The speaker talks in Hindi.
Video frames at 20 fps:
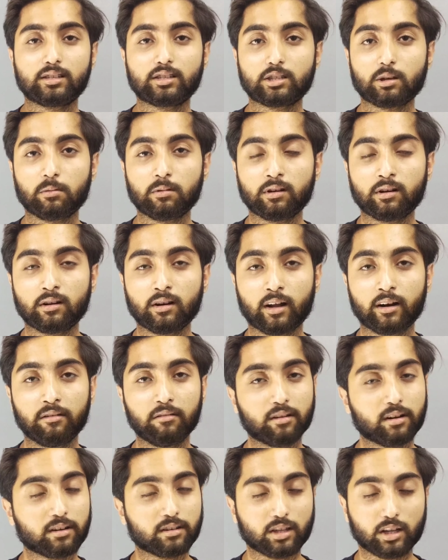एस सेवन
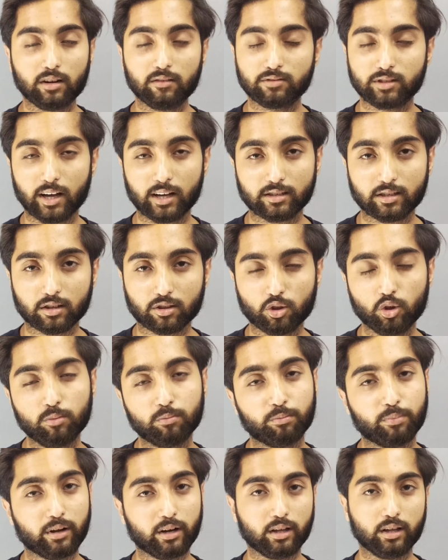हंड्रेड की तरफ जा सकते हो
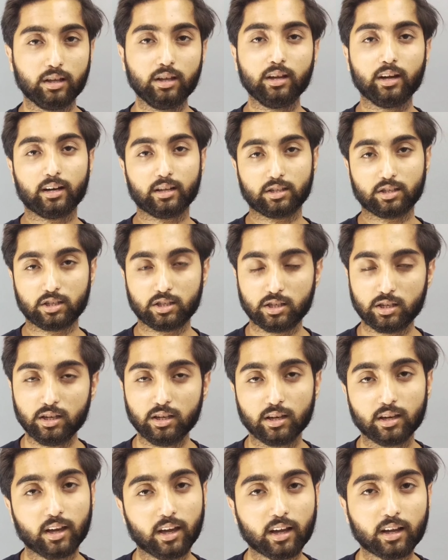बड़ी ही अच्छी
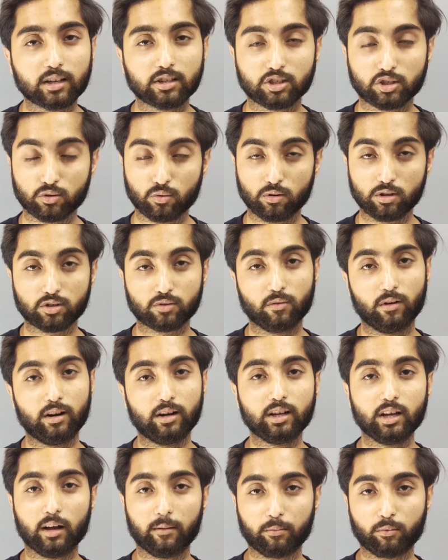एक स्टोरेज
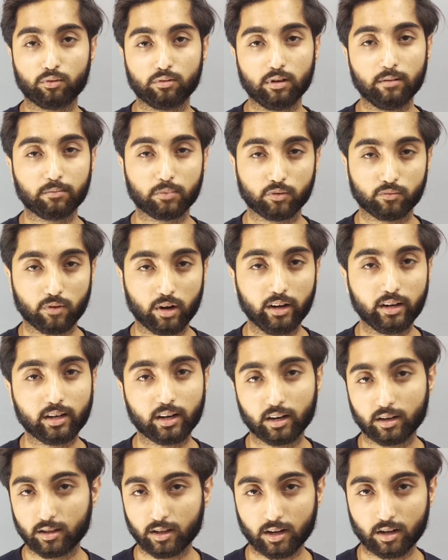क्वालिटी आपको ये प्रोवाइड
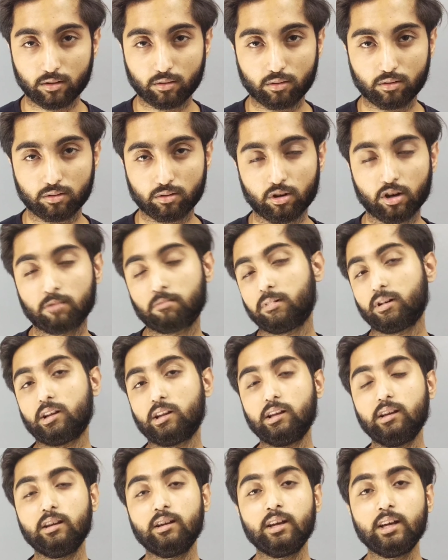कर देगा दोस्तों और
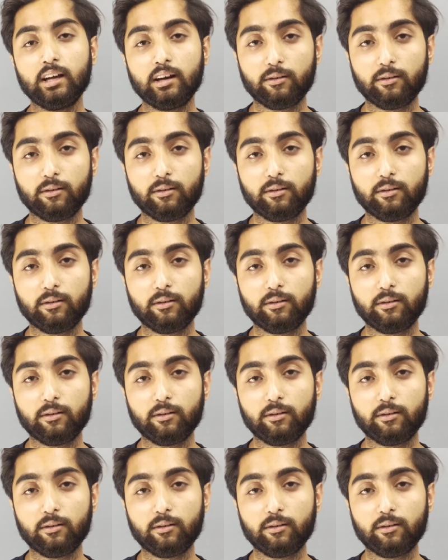बड़ी ही